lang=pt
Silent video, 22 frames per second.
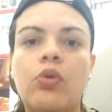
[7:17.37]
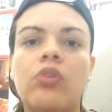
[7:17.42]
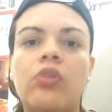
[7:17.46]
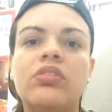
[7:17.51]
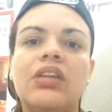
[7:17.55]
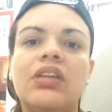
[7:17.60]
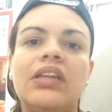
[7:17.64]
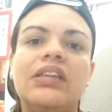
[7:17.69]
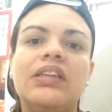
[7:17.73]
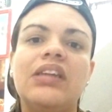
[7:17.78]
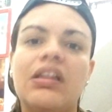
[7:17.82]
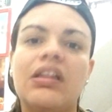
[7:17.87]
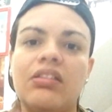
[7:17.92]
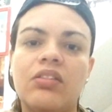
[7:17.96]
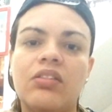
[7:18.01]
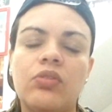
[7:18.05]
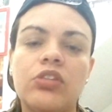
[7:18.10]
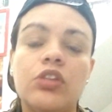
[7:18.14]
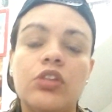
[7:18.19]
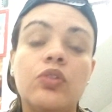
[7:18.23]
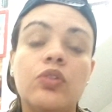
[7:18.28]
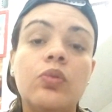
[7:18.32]
conta da
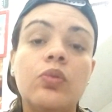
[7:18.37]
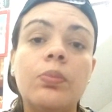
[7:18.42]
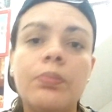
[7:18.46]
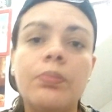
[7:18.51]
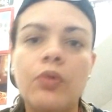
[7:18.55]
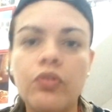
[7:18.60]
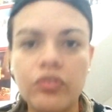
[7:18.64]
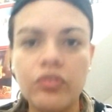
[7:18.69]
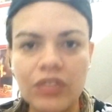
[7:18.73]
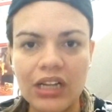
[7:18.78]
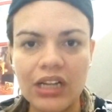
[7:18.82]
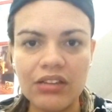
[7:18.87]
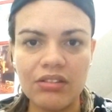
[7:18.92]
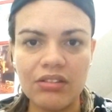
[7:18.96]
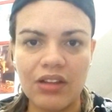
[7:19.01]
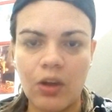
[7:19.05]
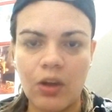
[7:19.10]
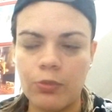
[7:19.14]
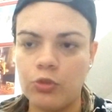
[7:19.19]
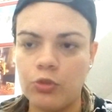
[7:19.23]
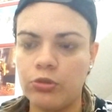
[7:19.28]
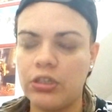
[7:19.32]
ligação dele com o povo das
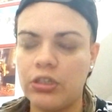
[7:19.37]
almas,